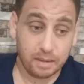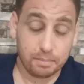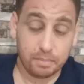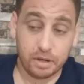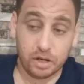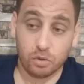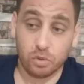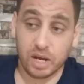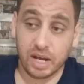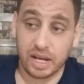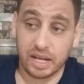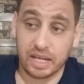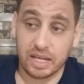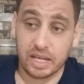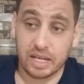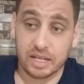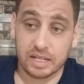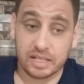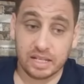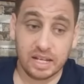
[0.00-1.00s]

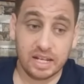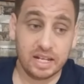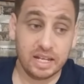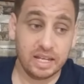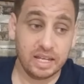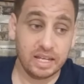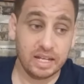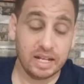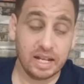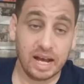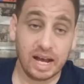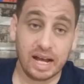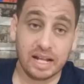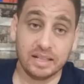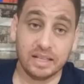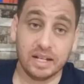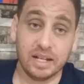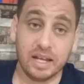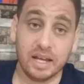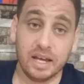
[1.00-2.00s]
الوحيد اللي الى
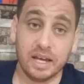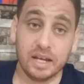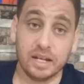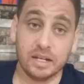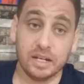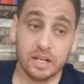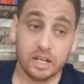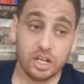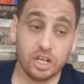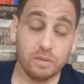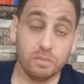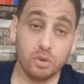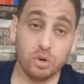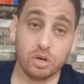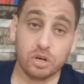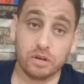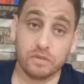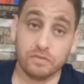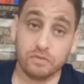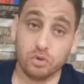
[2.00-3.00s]
حد الان
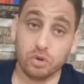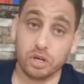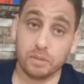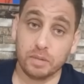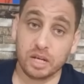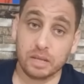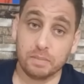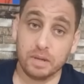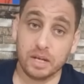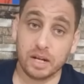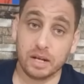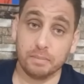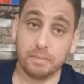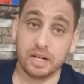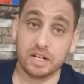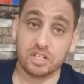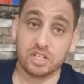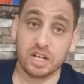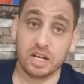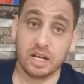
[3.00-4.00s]
يمر فورمه كبيره
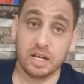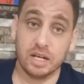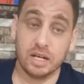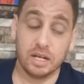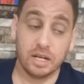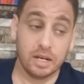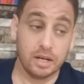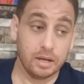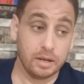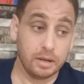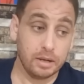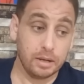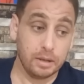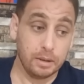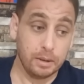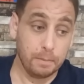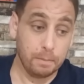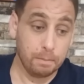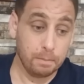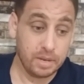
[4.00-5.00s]
برشا
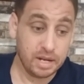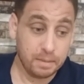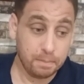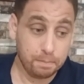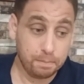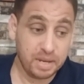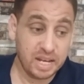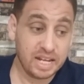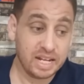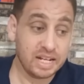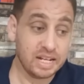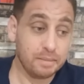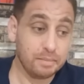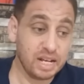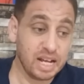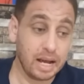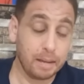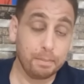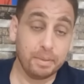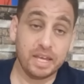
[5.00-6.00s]
من بين
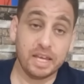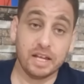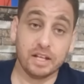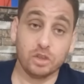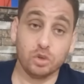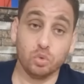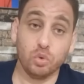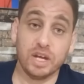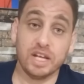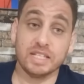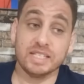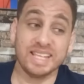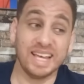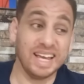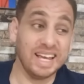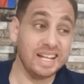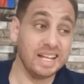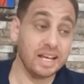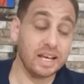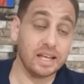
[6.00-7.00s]
الملاعبيه التوانسه
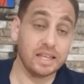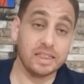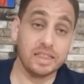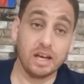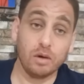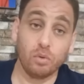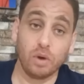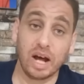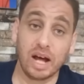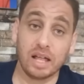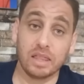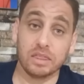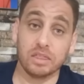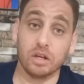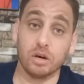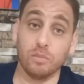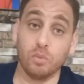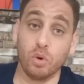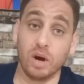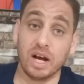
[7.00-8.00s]
اللي خذاو
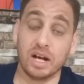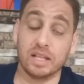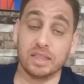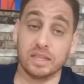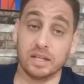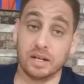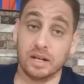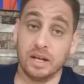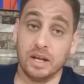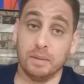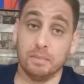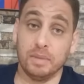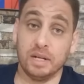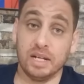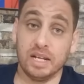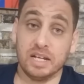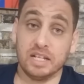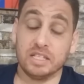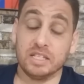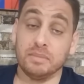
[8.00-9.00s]
حظهم واكثر من
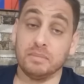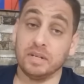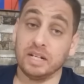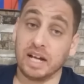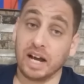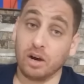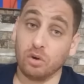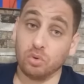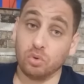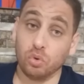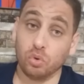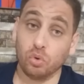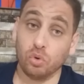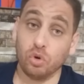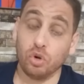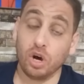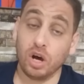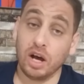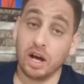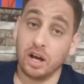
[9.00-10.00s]
لازم نعود
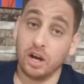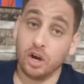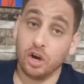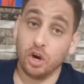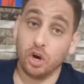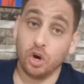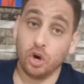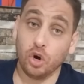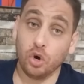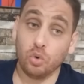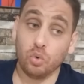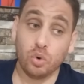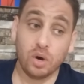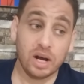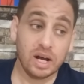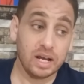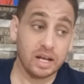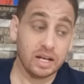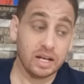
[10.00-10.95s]
نقولوها هو